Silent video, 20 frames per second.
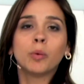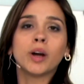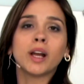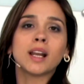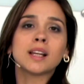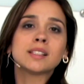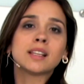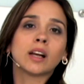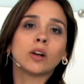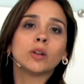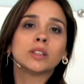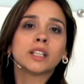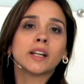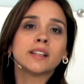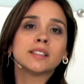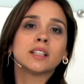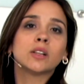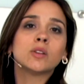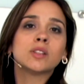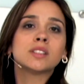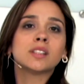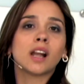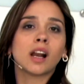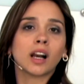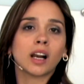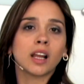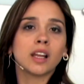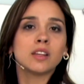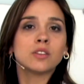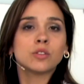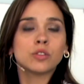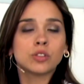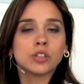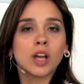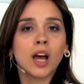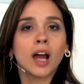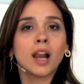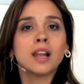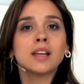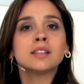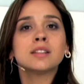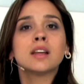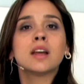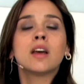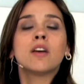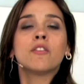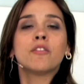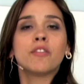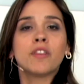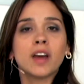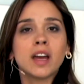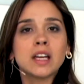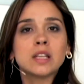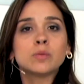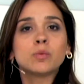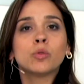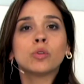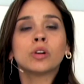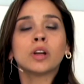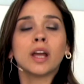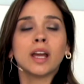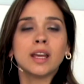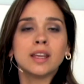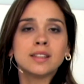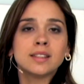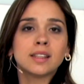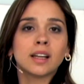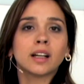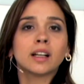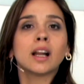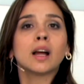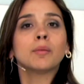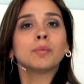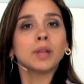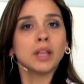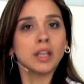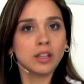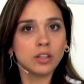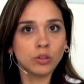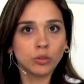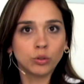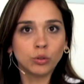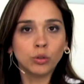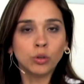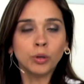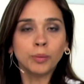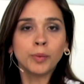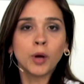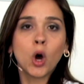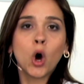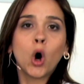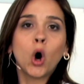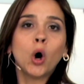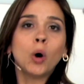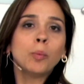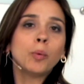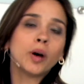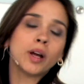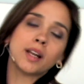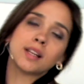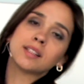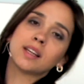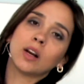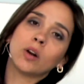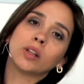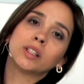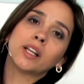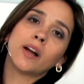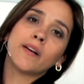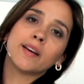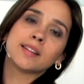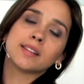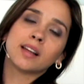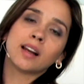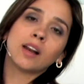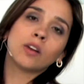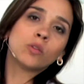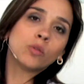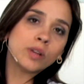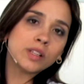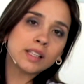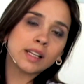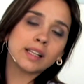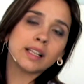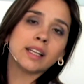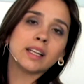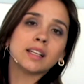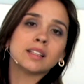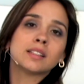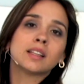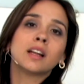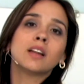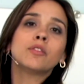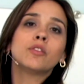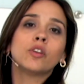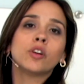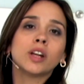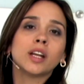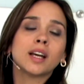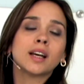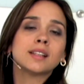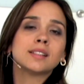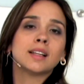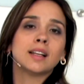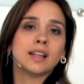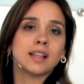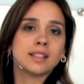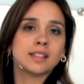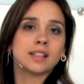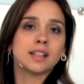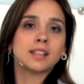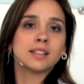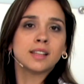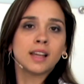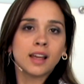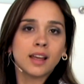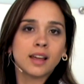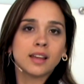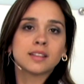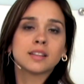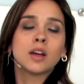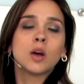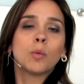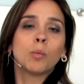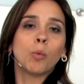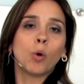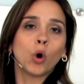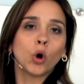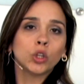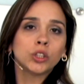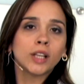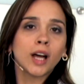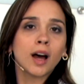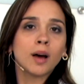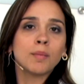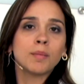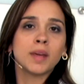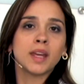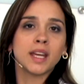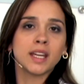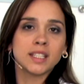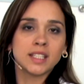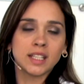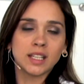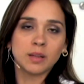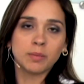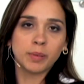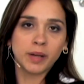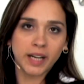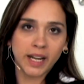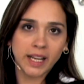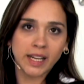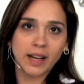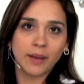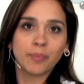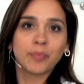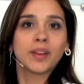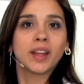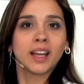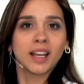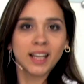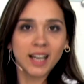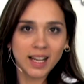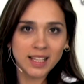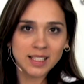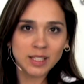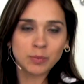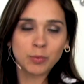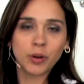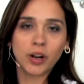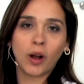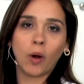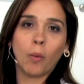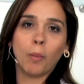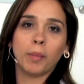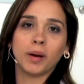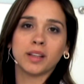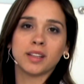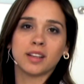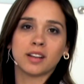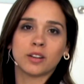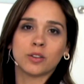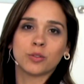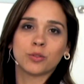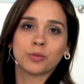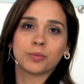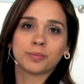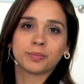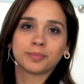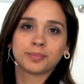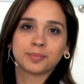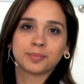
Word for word: Pueden hacerlo a través de nuestras redes sociales, Facebook, Instagram y YouTube o pueden hacerlo a través de nuestras líneas telefónicas en las tres sedes, Bogotá, Medellín y Pereira. Gracias por acompañarnos.